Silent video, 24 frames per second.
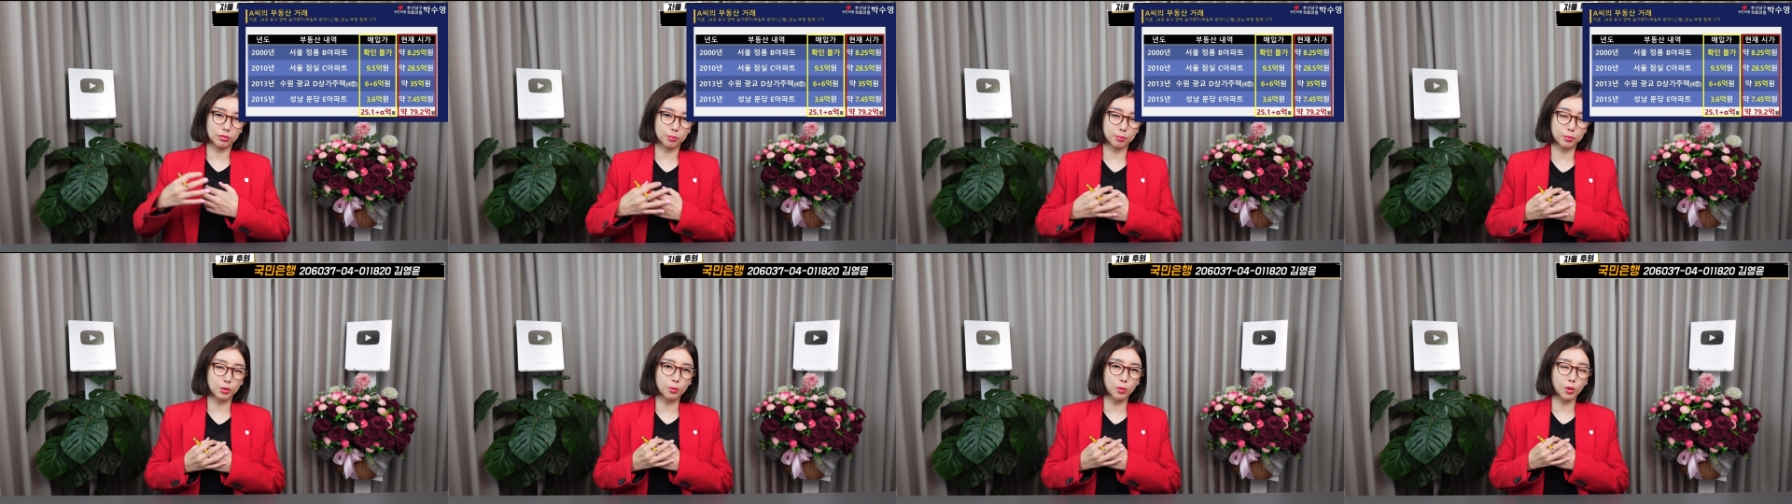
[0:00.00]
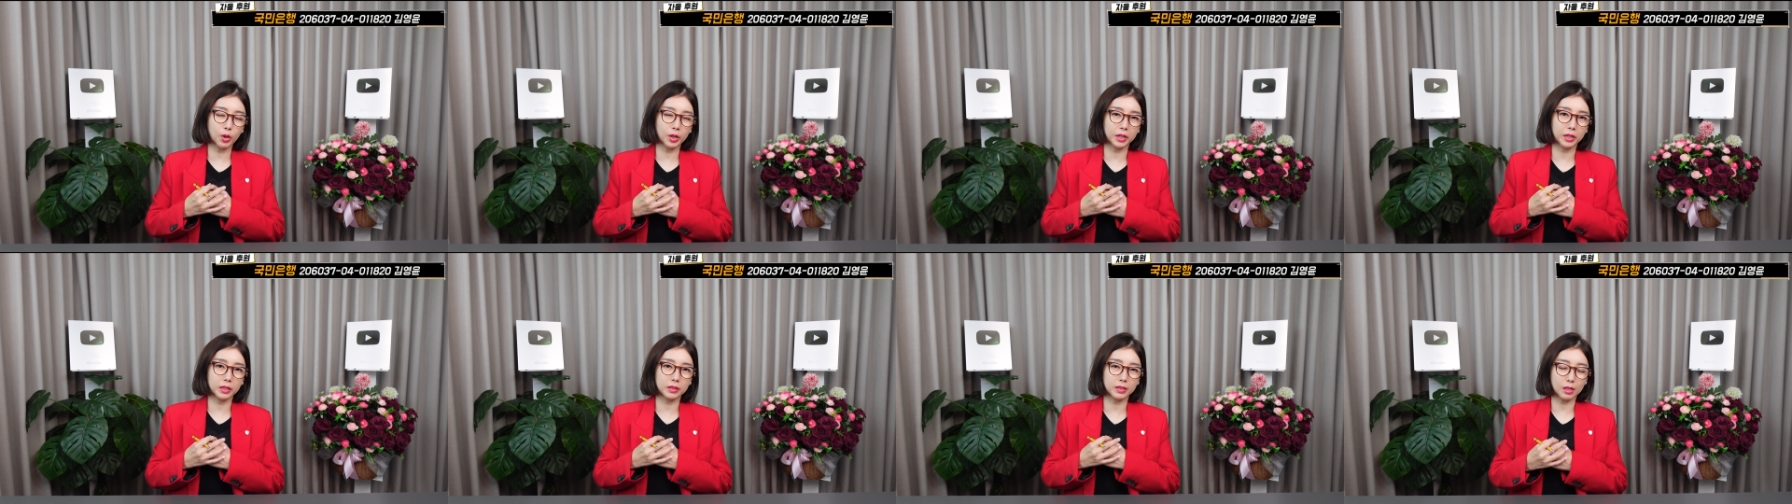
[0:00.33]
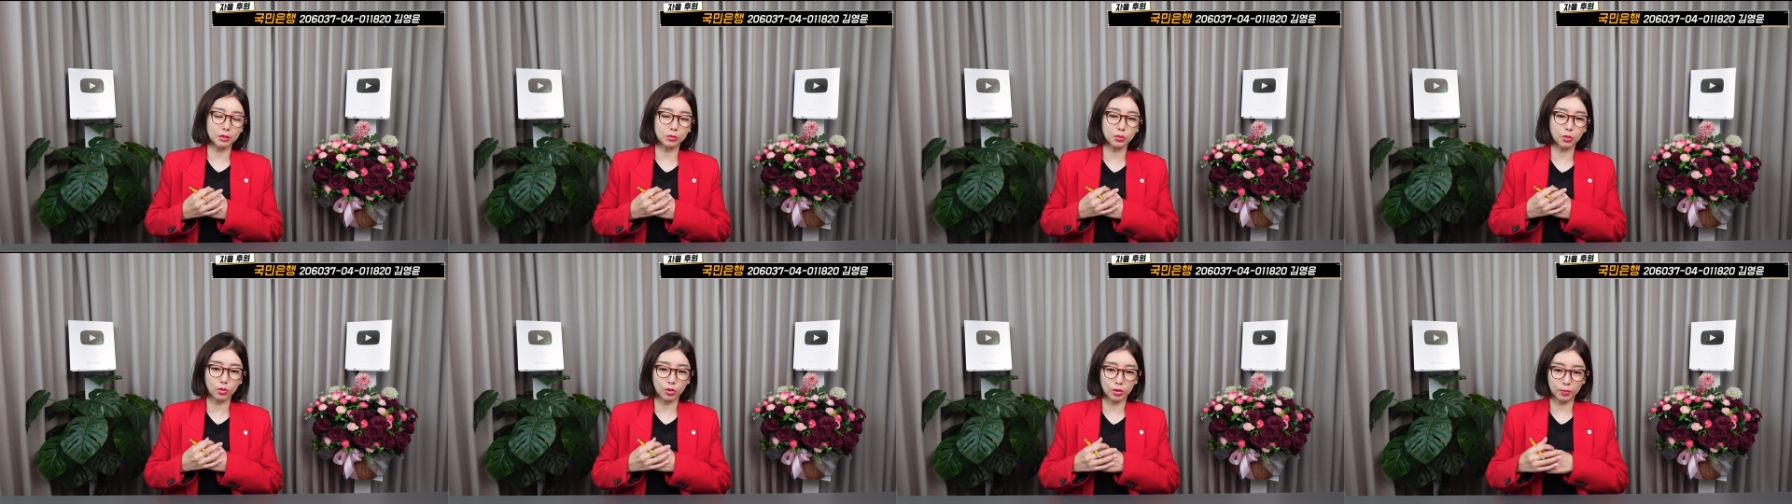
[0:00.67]
부모에게
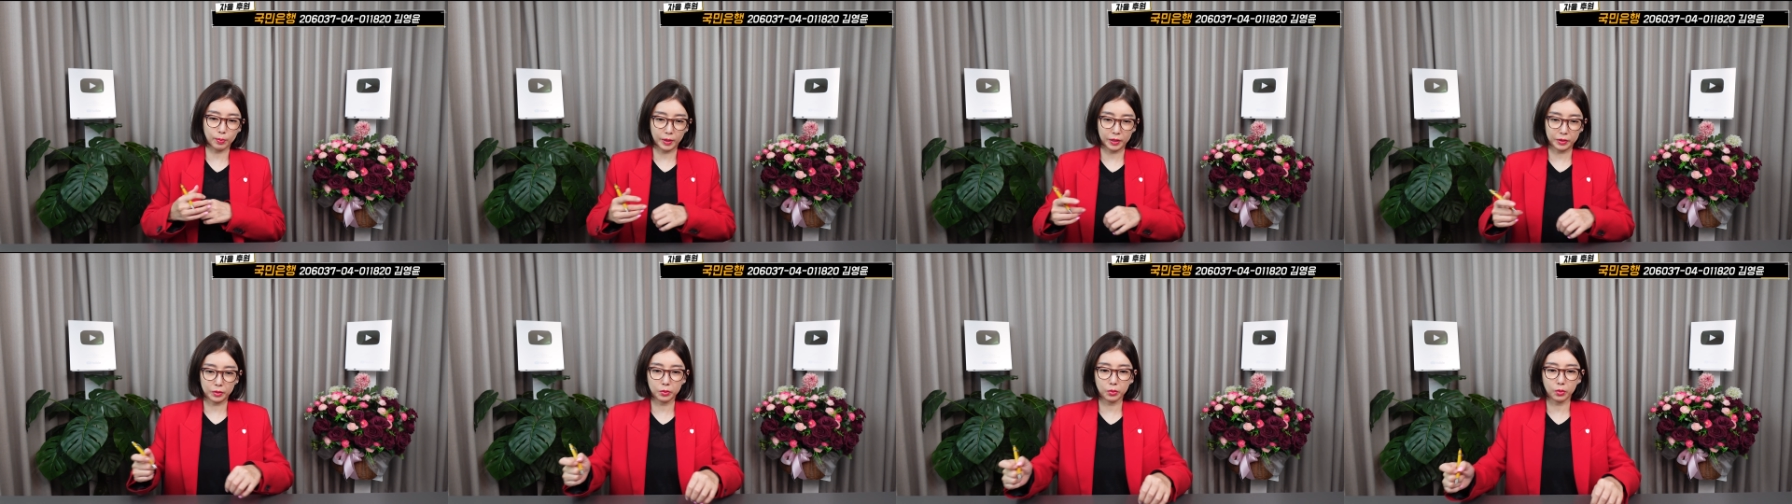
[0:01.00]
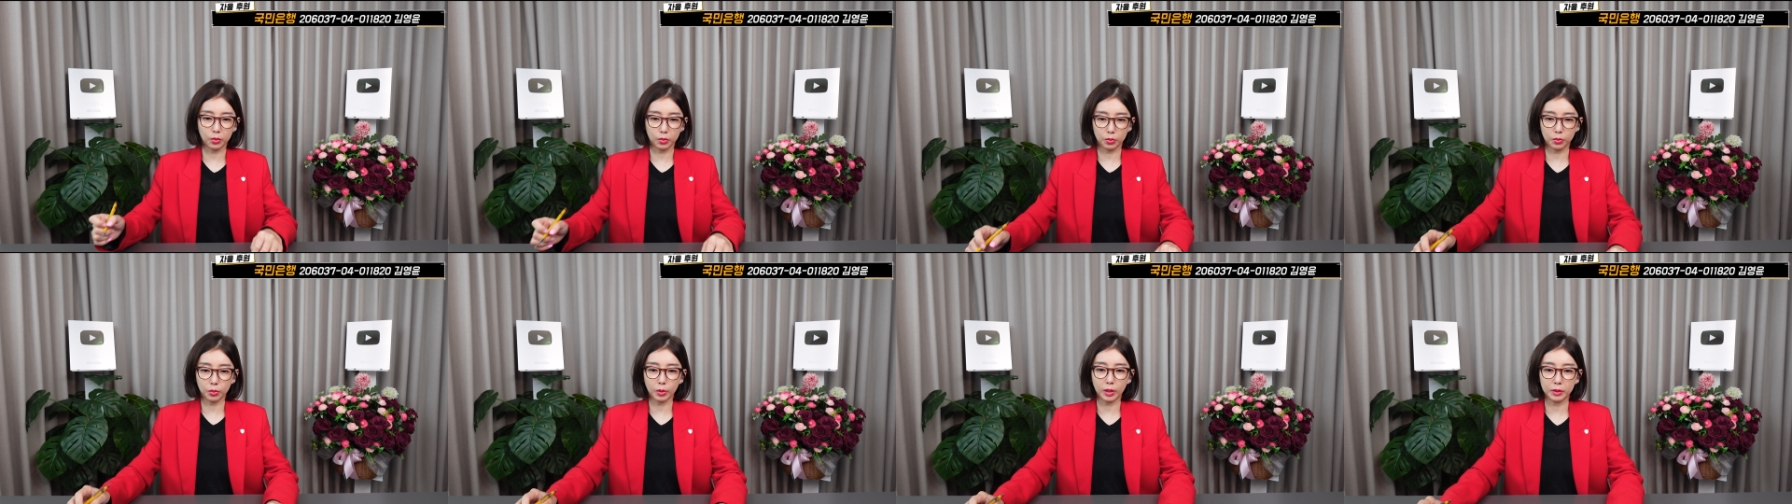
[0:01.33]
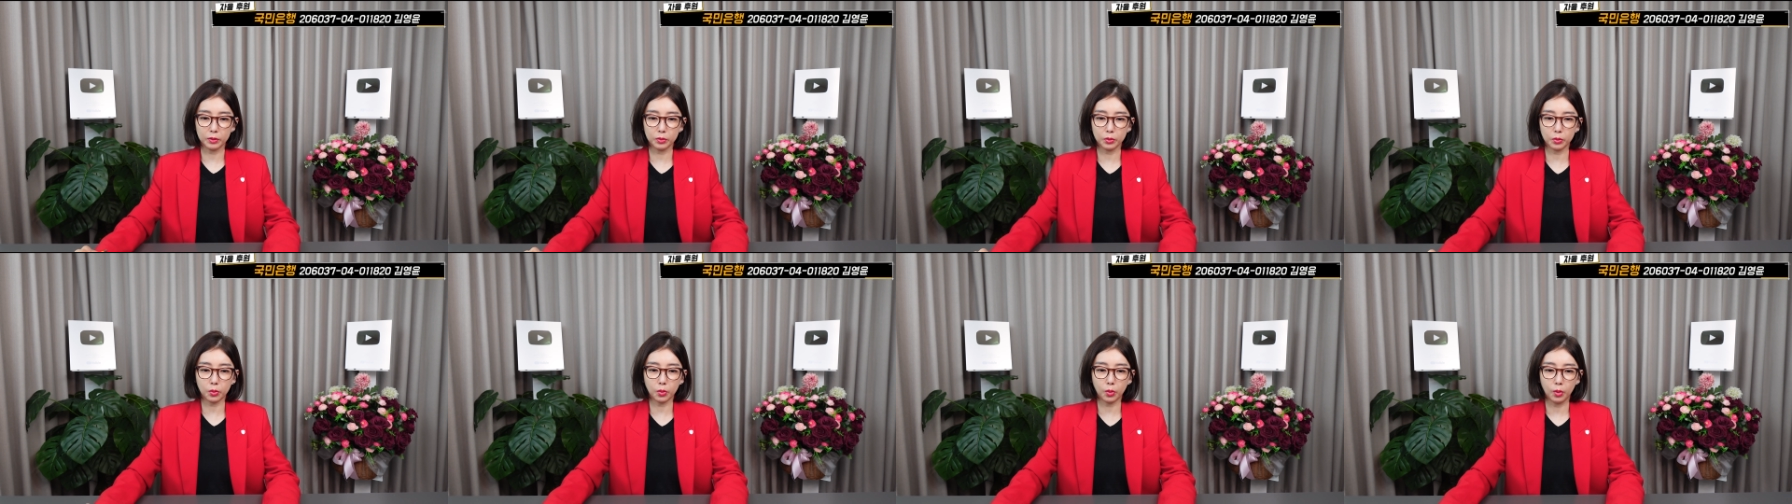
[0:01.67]
상속을 받은 것도
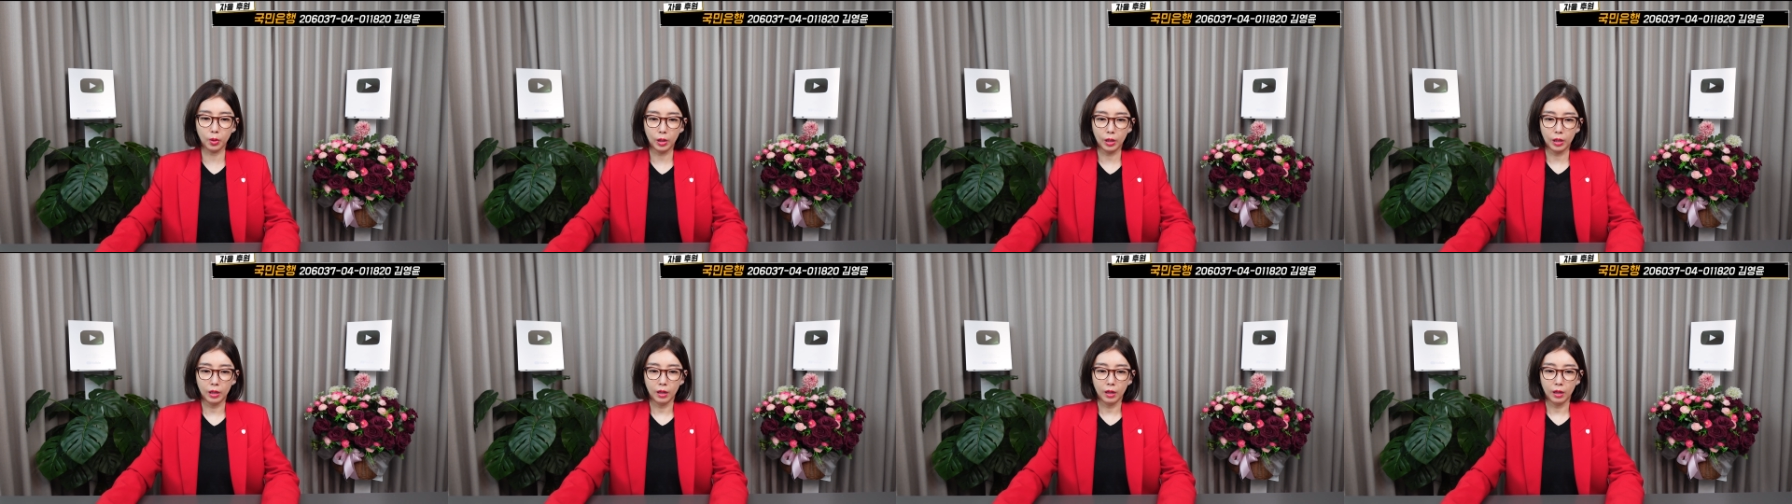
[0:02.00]
아니고